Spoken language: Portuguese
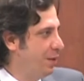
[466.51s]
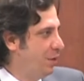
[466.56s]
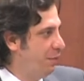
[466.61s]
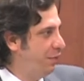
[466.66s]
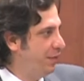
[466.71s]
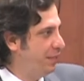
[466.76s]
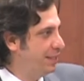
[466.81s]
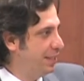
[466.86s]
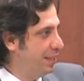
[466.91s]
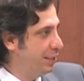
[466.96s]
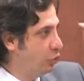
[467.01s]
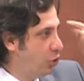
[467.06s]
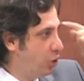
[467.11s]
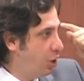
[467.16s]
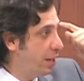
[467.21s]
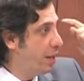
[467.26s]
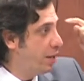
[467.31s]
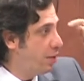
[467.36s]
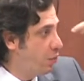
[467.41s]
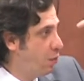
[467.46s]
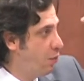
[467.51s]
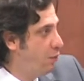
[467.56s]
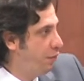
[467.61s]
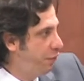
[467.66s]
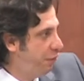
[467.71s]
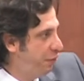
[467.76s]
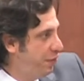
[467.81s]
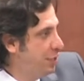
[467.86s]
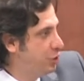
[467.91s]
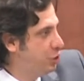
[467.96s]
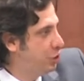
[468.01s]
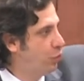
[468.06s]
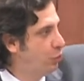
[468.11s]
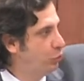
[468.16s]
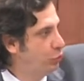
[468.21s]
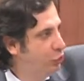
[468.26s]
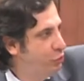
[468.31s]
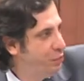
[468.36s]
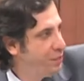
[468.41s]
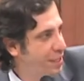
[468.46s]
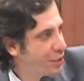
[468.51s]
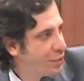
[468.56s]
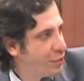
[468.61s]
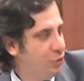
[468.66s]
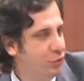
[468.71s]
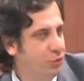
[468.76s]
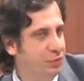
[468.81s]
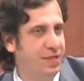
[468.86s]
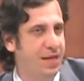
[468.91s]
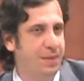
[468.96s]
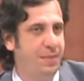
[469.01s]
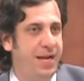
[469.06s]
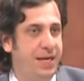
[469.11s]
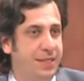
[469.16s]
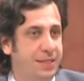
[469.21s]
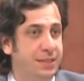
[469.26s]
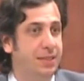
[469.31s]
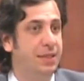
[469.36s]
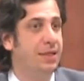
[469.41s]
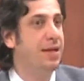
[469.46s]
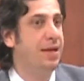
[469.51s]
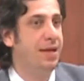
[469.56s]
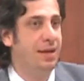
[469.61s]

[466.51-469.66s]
Oferecer droga com o fim de consumir conjuntamente.